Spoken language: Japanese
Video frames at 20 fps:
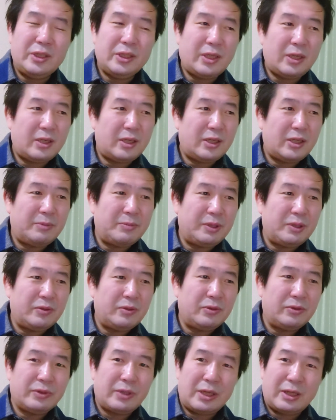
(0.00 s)
市川海
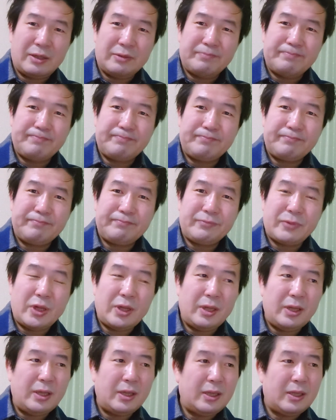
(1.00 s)
老蔵さ
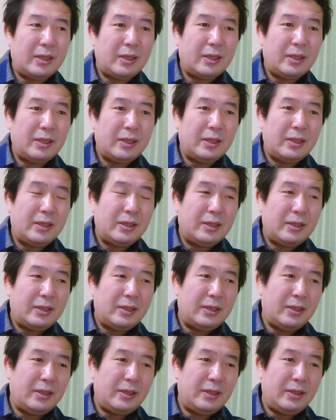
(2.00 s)
ん。ね。
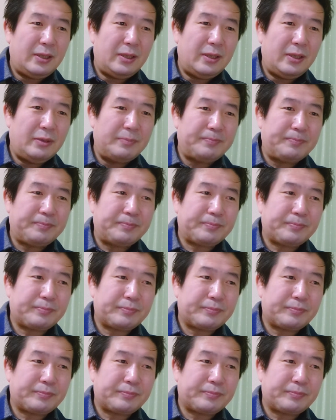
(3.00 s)
え